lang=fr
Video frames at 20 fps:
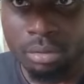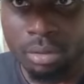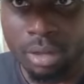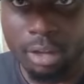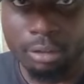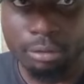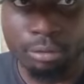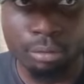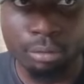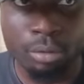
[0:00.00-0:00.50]

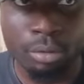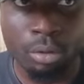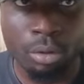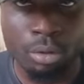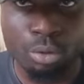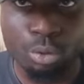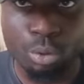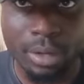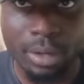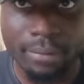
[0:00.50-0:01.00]
Ensuite,
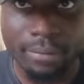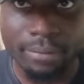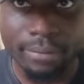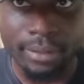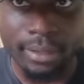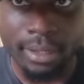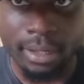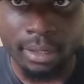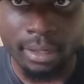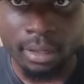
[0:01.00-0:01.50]
on joue la
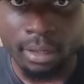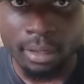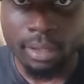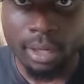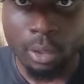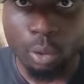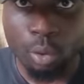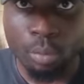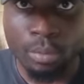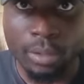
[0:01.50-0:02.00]
finale de
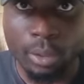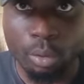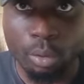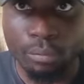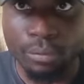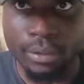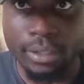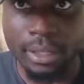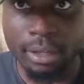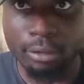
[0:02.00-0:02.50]
la Coupe des
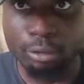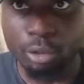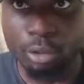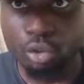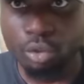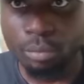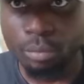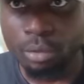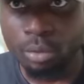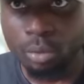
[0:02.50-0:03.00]
Confédérations en
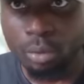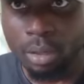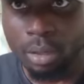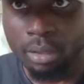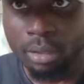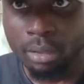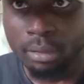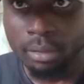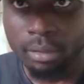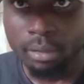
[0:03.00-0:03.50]

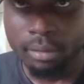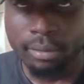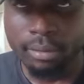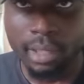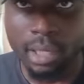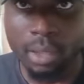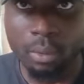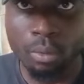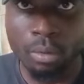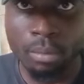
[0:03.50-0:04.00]
2003. C'est
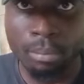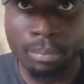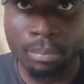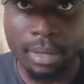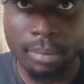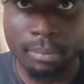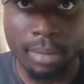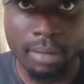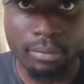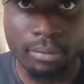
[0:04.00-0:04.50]
là où on
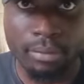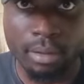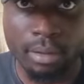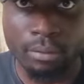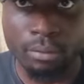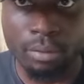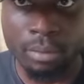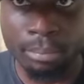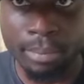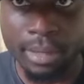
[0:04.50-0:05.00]
perd Marc
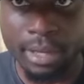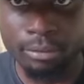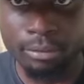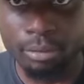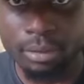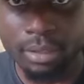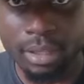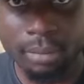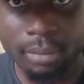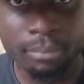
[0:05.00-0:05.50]
fait à
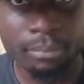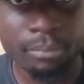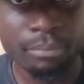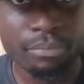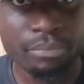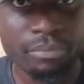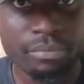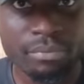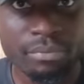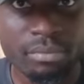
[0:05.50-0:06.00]
son âme.
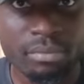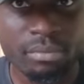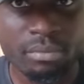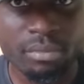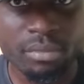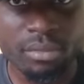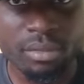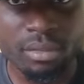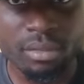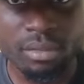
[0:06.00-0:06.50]

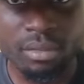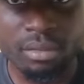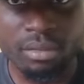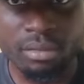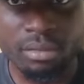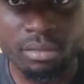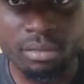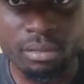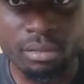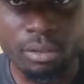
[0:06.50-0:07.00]

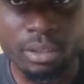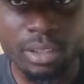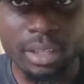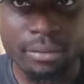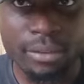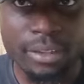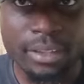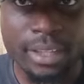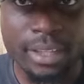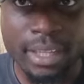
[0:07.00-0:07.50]
On
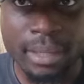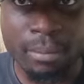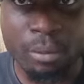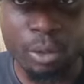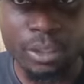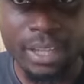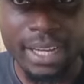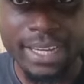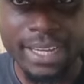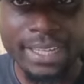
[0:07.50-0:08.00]
avait une équipe,
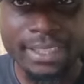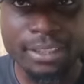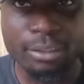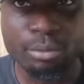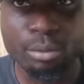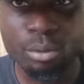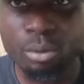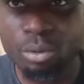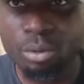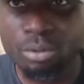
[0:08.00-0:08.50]
on a réuni
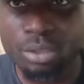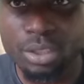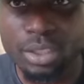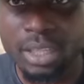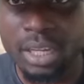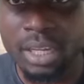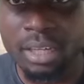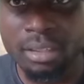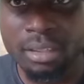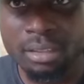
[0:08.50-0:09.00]
sur le
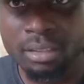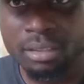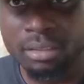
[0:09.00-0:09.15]
continent.